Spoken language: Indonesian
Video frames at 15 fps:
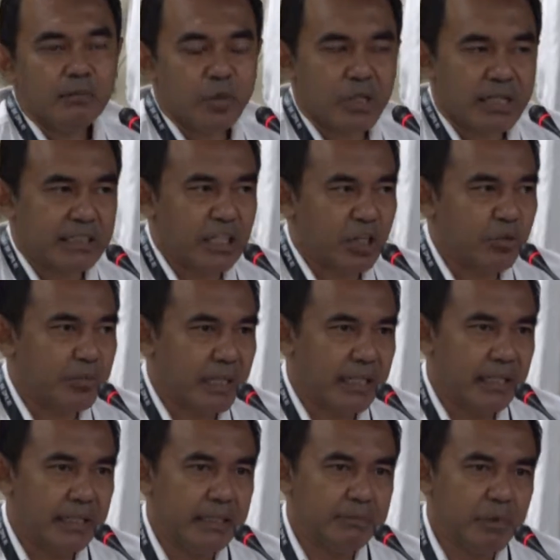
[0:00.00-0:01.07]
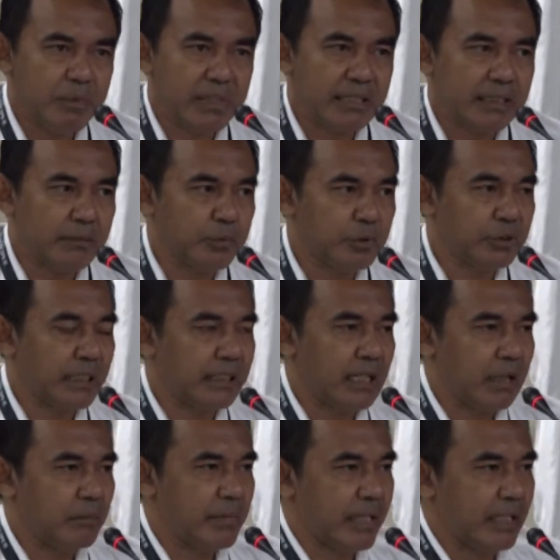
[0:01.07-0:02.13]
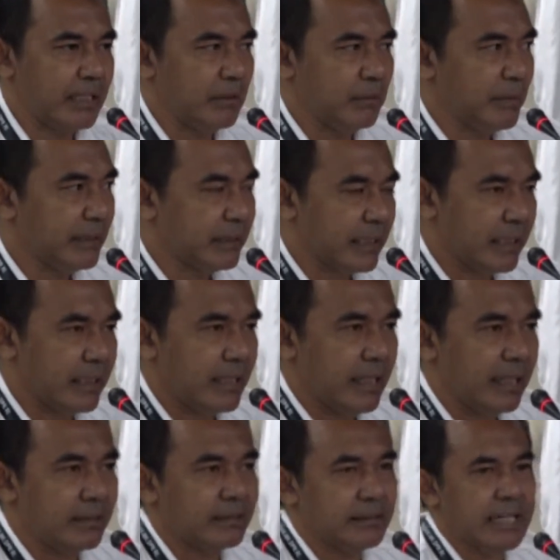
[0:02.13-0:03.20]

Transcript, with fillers: moratorium ada di pemerintah pusat dalam hal ini menteri dan